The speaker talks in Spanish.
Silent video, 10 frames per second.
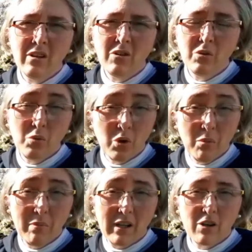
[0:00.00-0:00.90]
con un
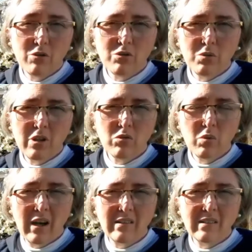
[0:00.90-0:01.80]
hombre que construye su
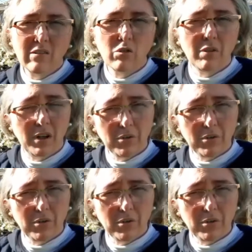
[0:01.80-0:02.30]
casa sobre